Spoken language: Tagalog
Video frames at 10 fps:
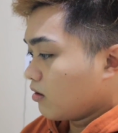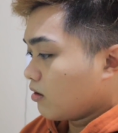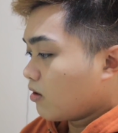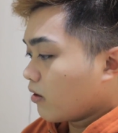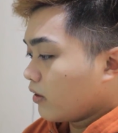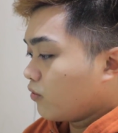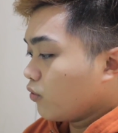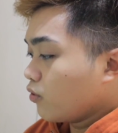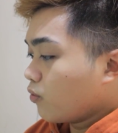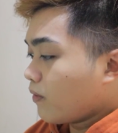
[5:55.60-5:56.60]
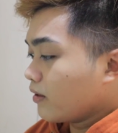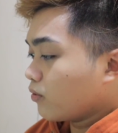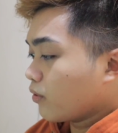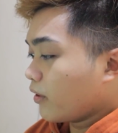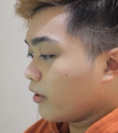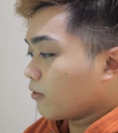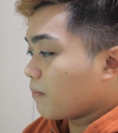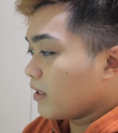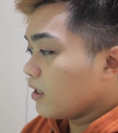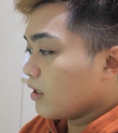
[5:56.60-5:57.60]
Okay, do you want to hurt me?
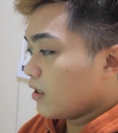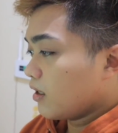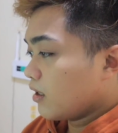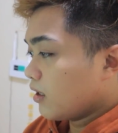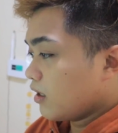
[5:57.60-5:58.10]
Transmitting.